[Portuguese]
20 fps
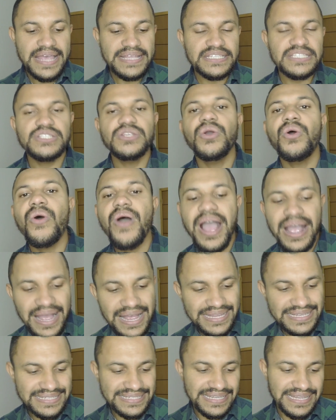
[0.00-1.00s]

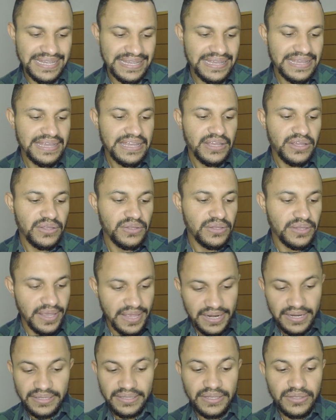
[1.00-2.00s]
SOHC.
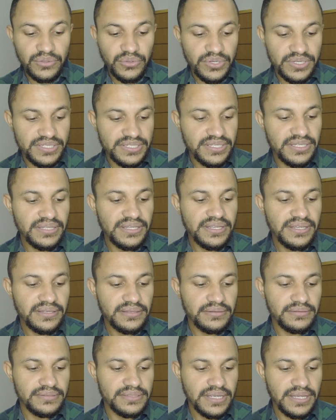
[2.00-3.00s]
Ela tem dois
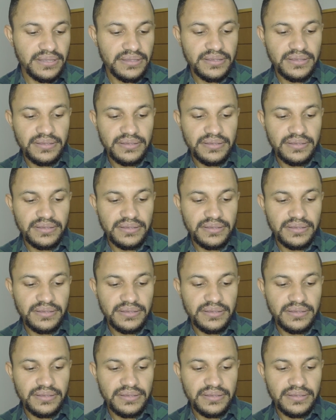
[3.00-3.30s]
cilindros, né?